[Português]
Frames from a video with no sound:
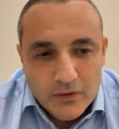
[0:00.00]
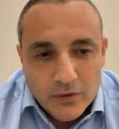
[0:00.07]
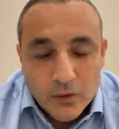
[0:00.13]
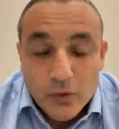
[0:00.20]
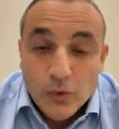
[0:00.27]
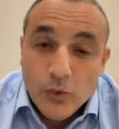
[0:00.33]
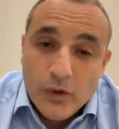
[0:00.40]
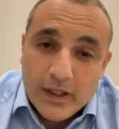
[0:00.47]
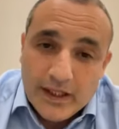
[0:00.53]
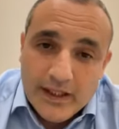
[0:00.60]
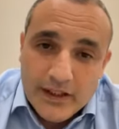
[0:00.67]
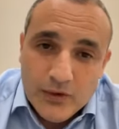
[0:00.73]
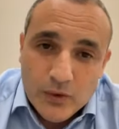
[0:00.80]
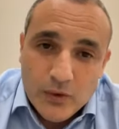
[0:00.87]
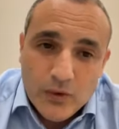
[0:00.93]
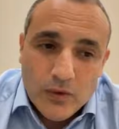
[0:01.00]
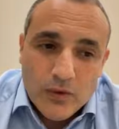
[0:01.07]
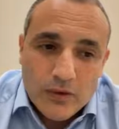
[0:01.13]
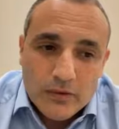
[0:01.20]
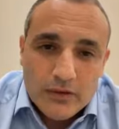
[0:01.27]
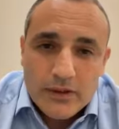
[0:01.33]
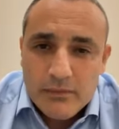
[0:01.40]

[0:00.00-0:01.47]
o Lula ganhou,